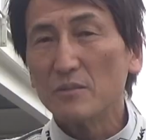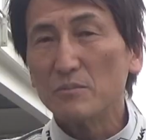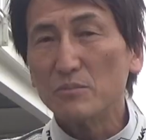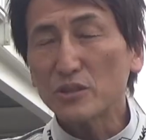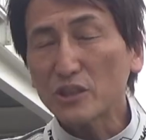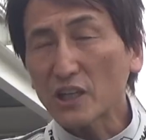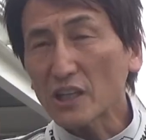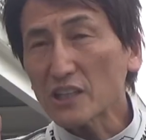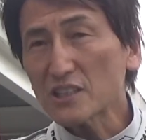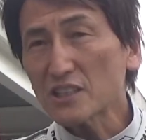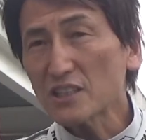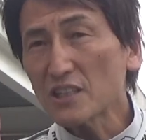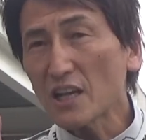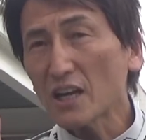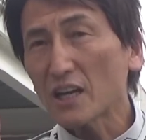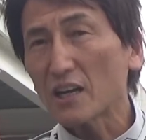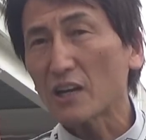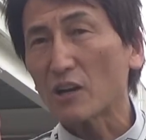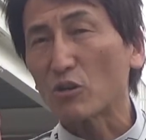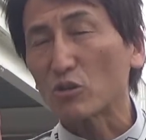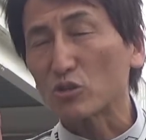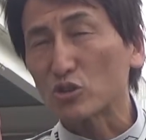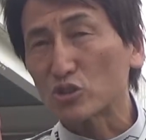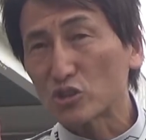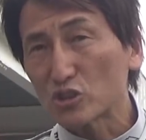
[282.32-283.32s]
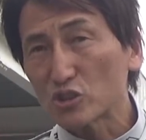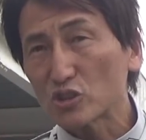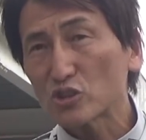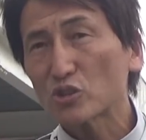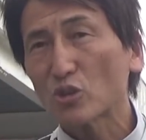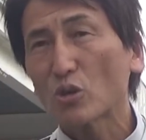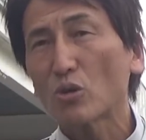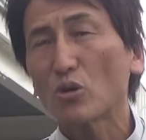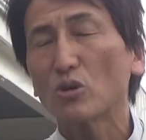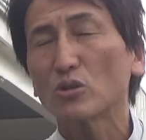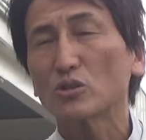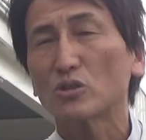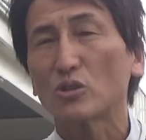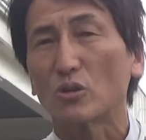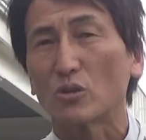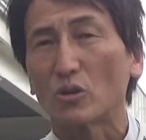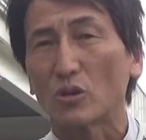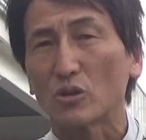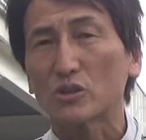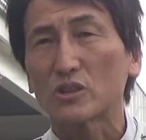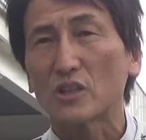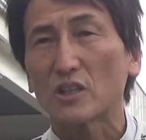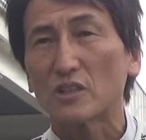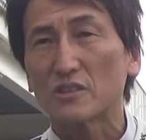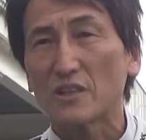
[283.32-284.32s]
昔ながらの2ストロークを
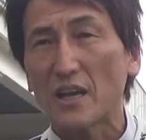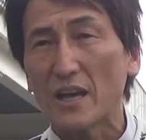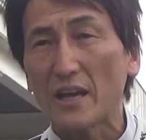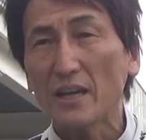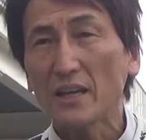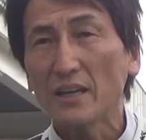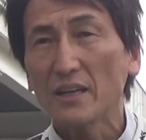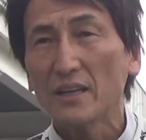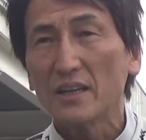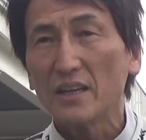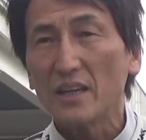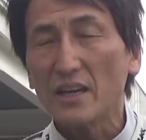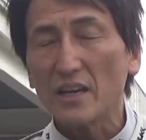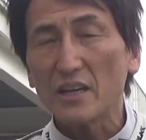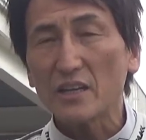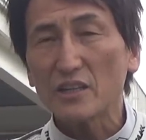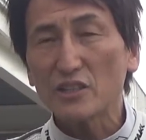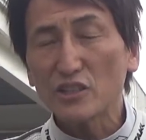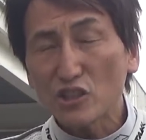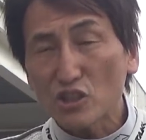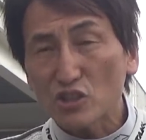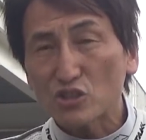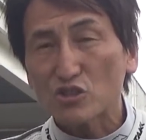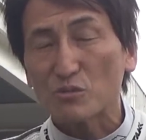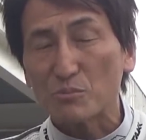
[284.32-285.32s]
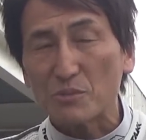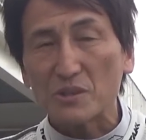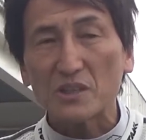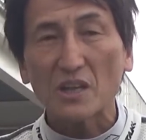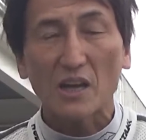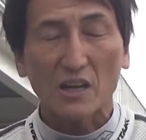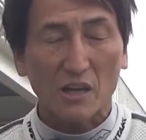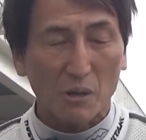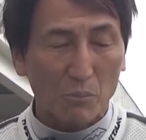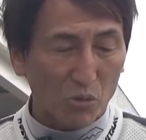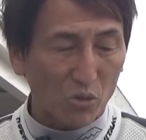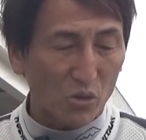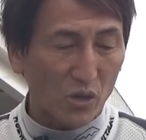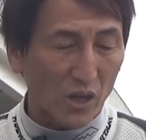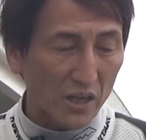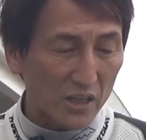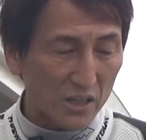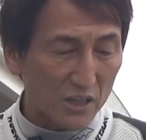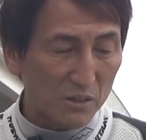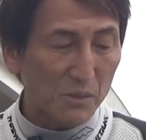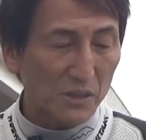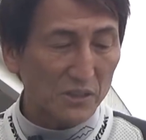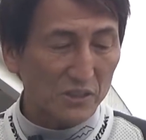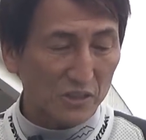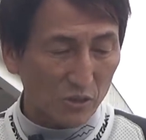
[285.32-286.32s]
乗ってるね技術みたいなものが
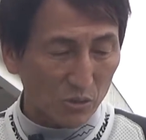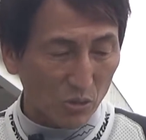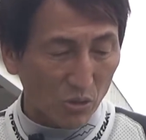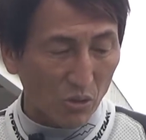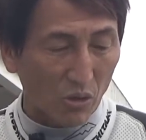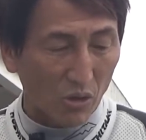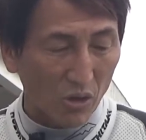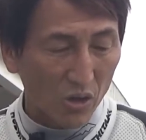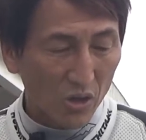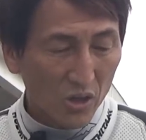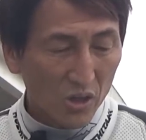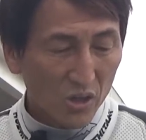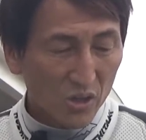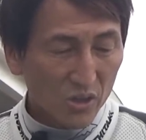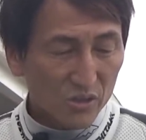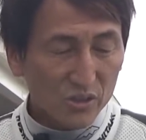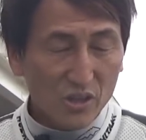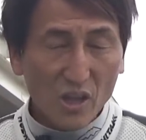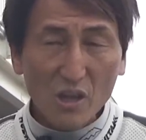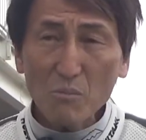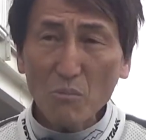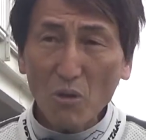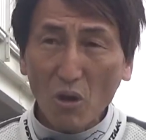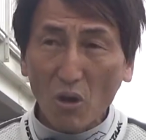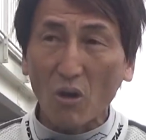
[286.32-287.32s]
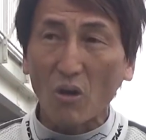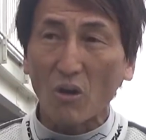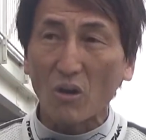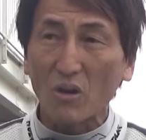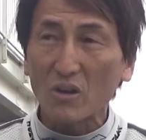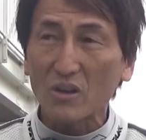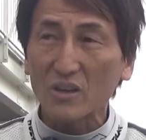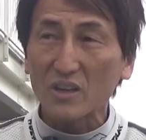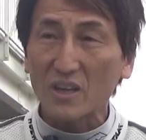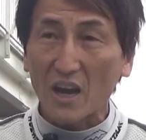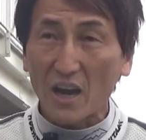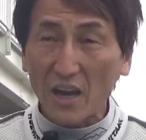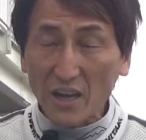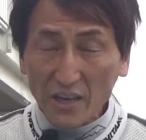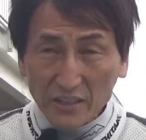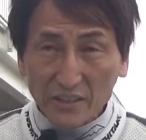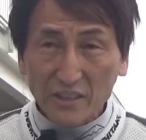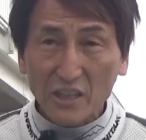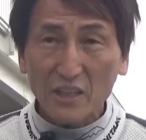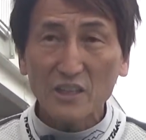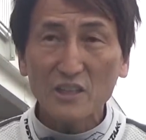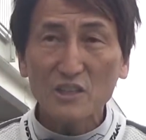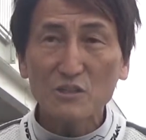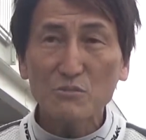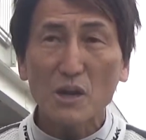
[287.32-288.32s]
いりますけどでも回
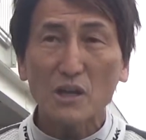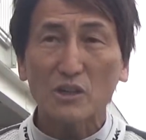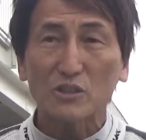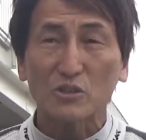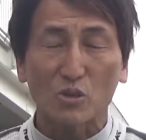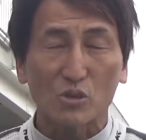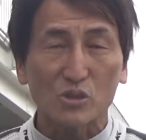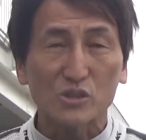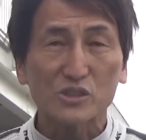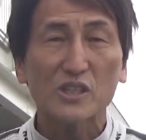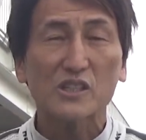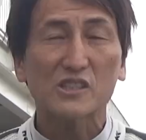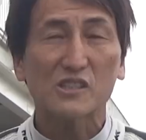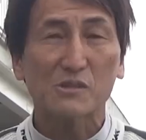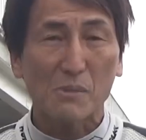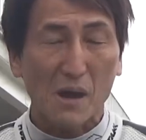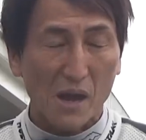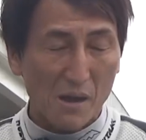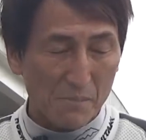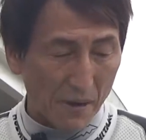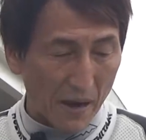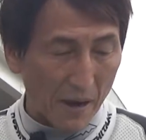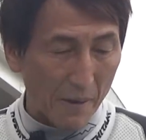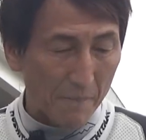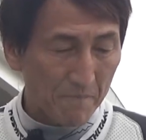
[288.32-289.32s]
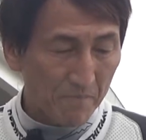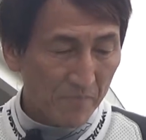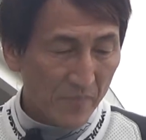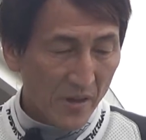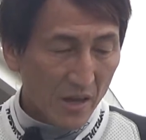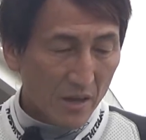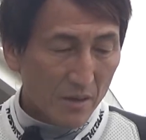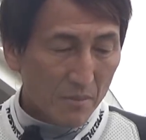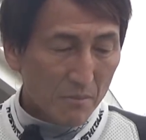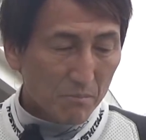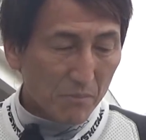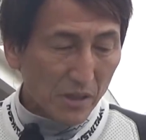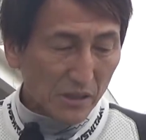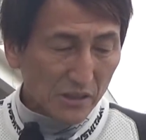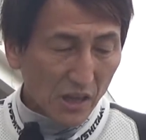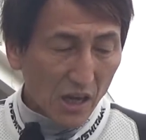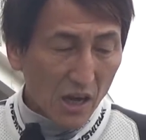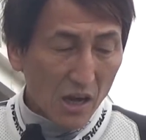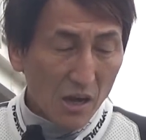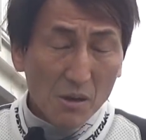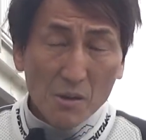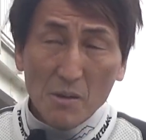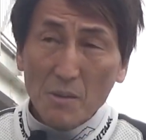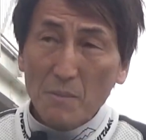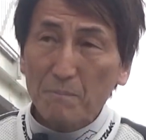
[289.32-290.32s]
転にうまく乗せてしまえばま
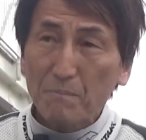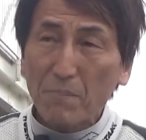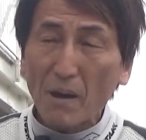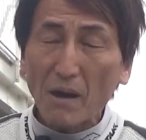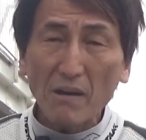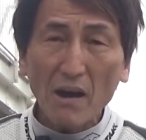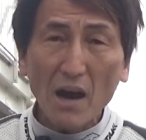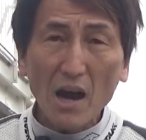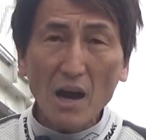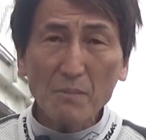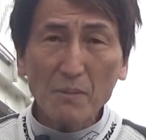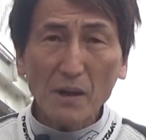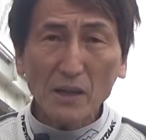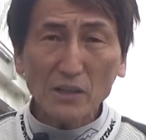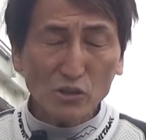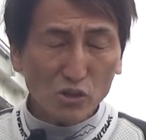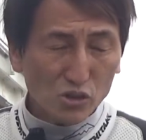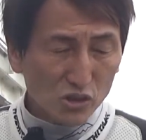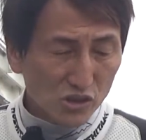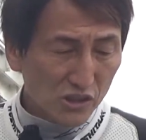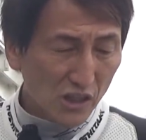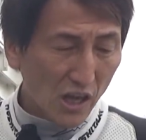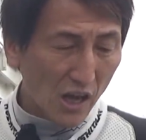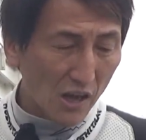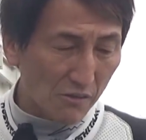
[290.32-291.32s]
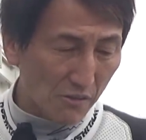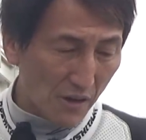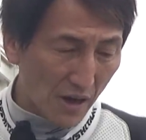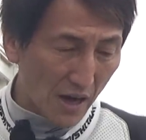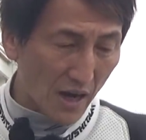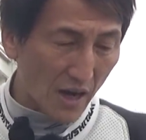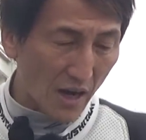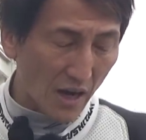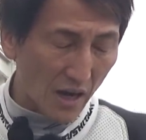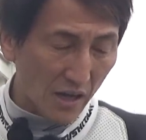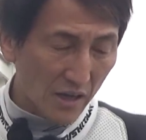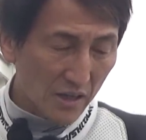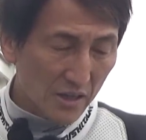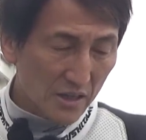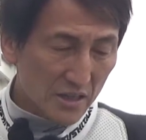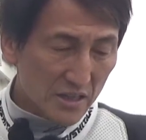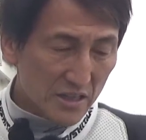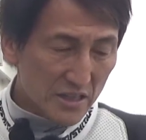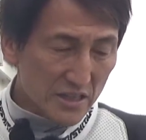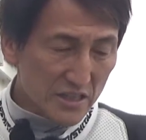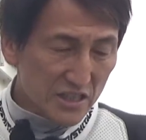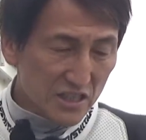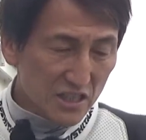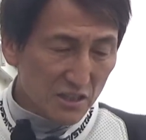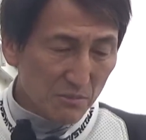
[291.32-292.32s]
たパワーバンド自体は
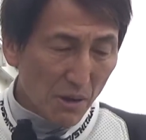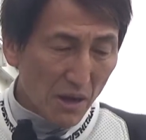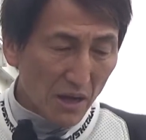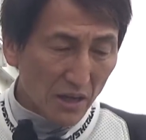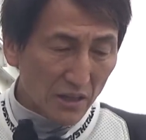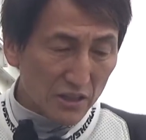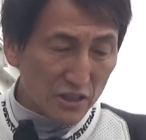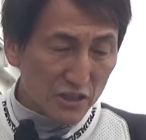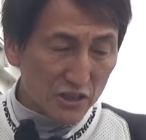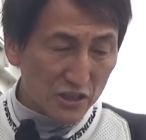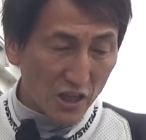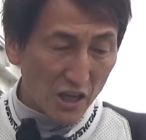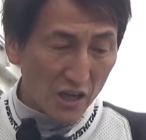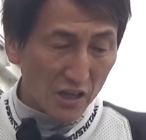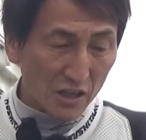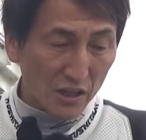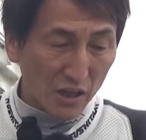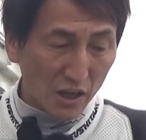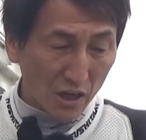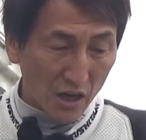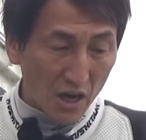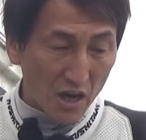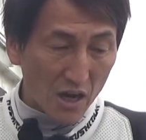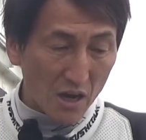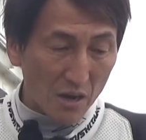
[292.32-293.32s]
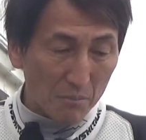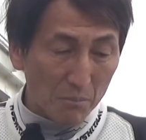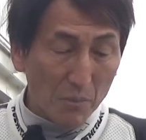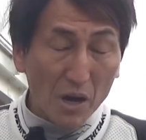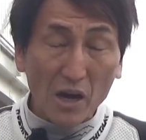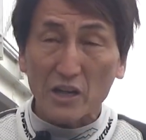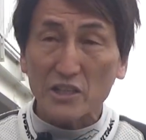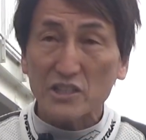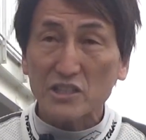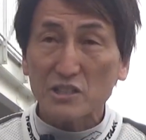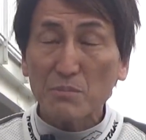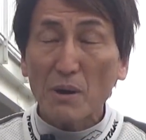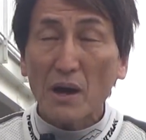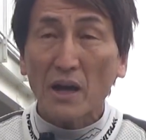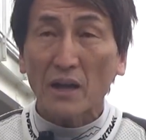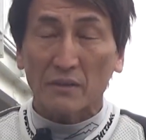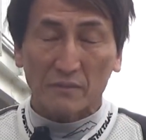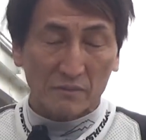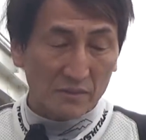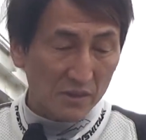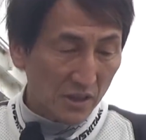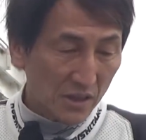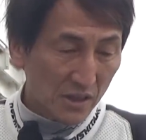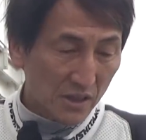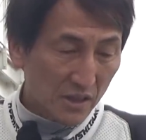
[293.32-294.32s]
1万2000から、まあ、1万
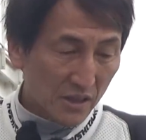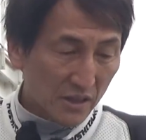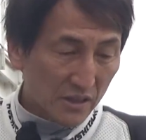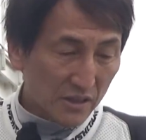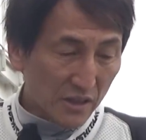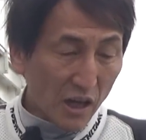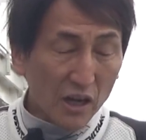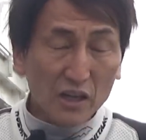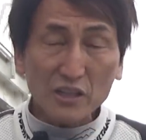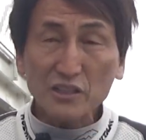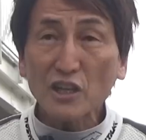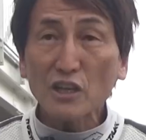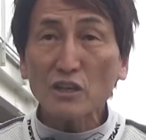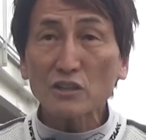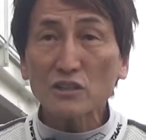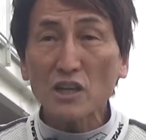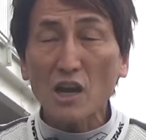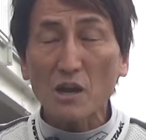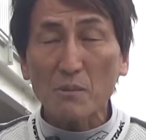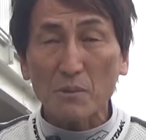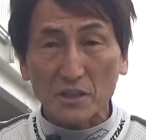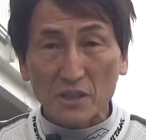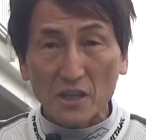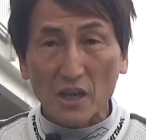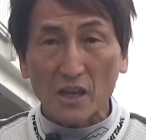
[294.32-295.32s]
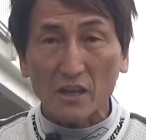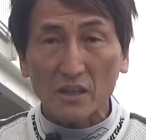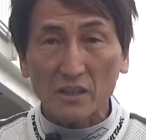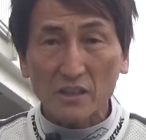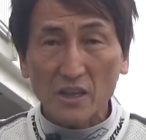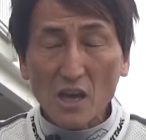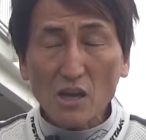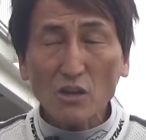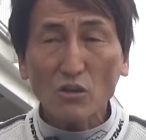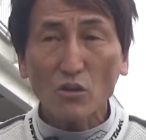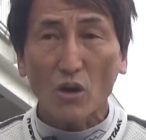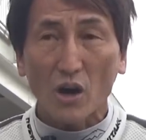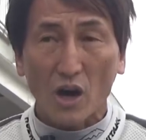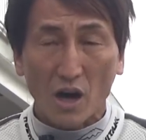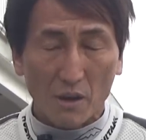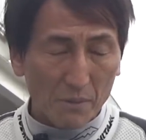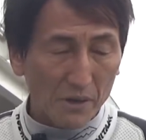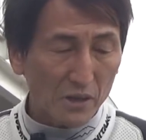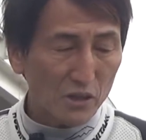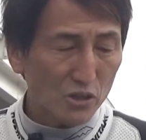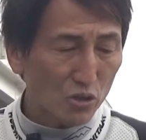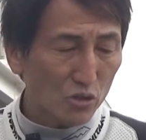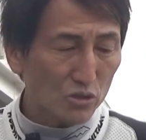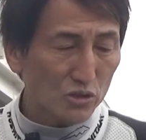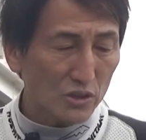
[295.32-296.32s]
7000ぐらいまで結構
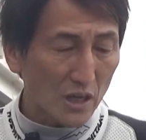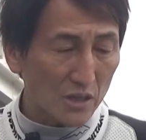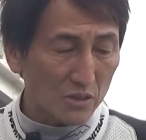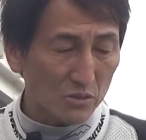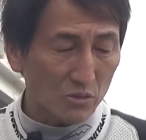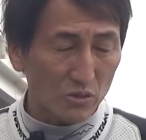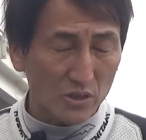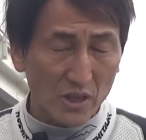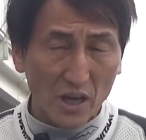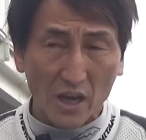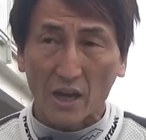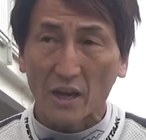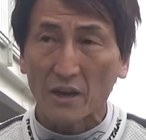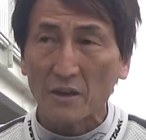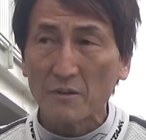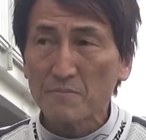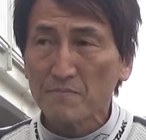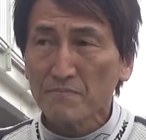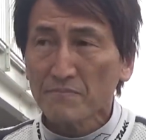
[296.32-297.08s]
幅広くあるので